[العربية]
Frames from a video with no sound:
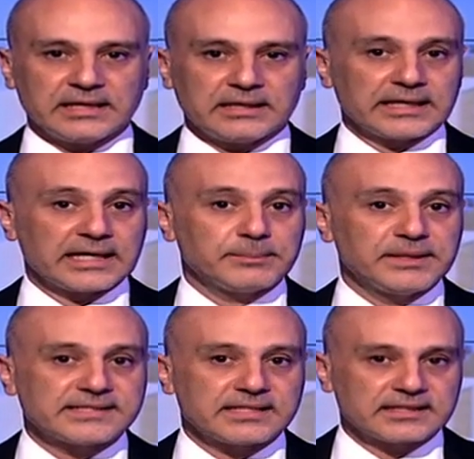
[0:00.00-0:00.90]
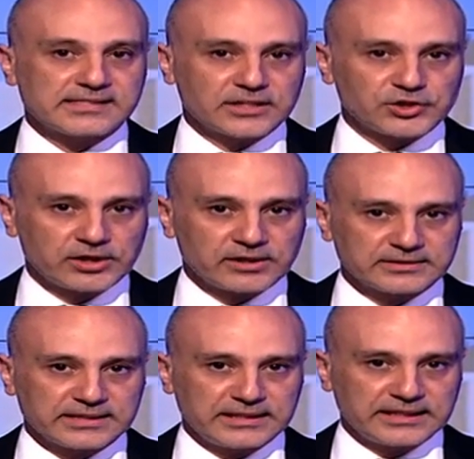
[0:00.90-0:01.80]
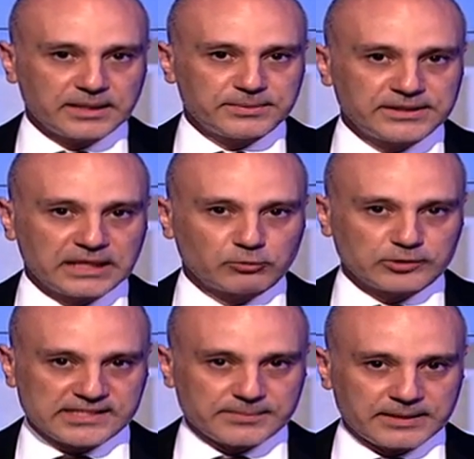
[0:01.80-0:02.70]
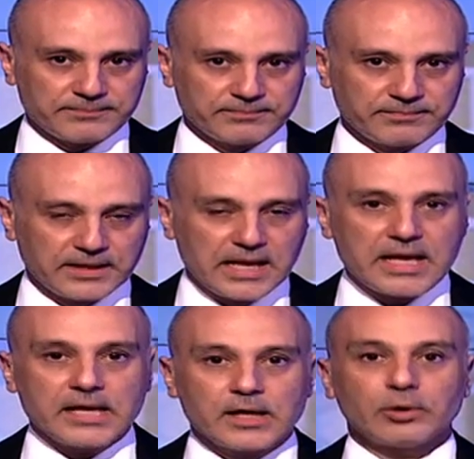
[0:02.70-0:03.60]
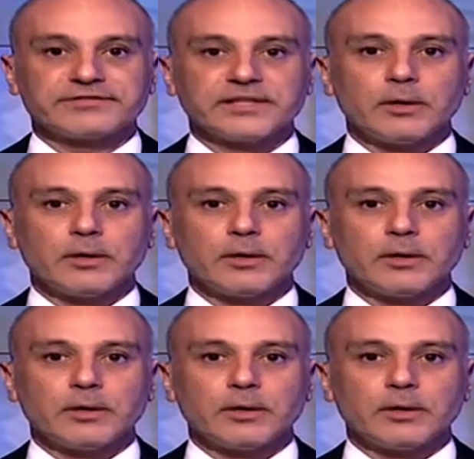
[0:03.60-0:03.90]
لخميس الاستشارات النيابية الملزمة وفي